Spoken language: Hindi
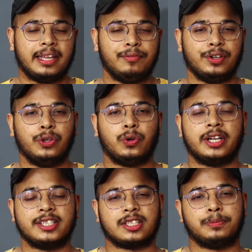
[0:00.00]
मैंने वीडियो
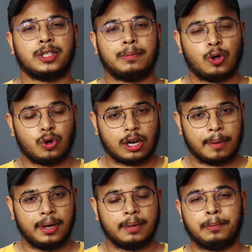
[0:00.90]
के डिस्क्रिप्शन में और
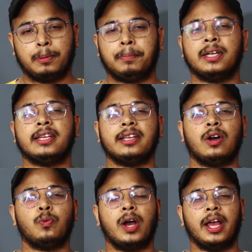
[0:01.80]
कमेंट में भी पिन
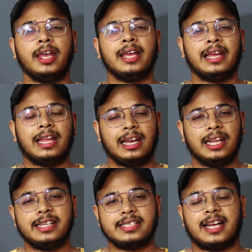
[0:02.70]
किया हुआ है
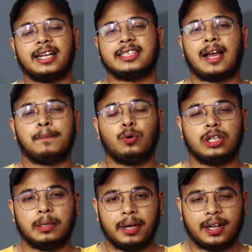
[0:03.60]
लिंक लिंक जहां से आप
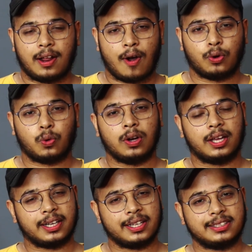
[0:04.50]
लोग डीमेट अकाउंट खोल
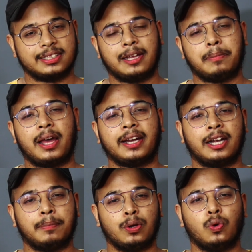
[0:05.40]
करके शेयर
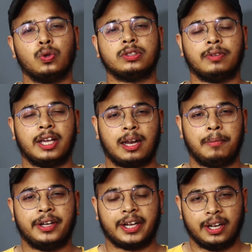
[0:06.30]
मार्केट में गोल्ड
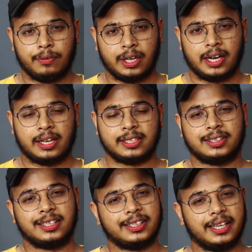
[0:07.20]
वगैरह में ट्रेड वगैरह कर
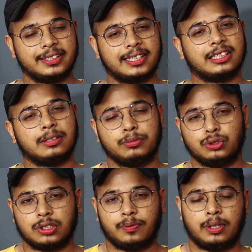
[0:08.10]
सकते हैं साथ ही
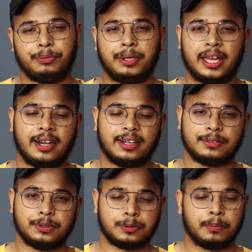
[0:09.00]
म्यूचुअल फंड में
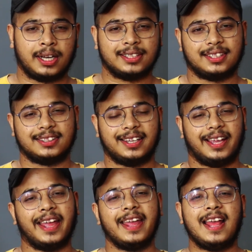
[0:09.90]
डायरेक्ट इन्वेस्टमेंट बना सकते
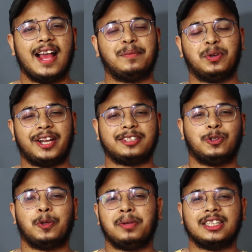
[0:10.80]
हैं हम लोग
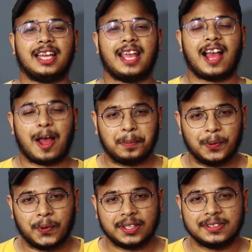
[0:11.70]
नेक्स्ट वीडियो मिलते हैं आप
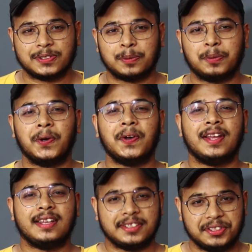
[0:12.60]
लोगों का दिन शुभ हो
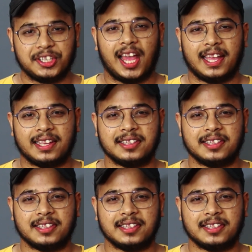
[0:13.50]
जय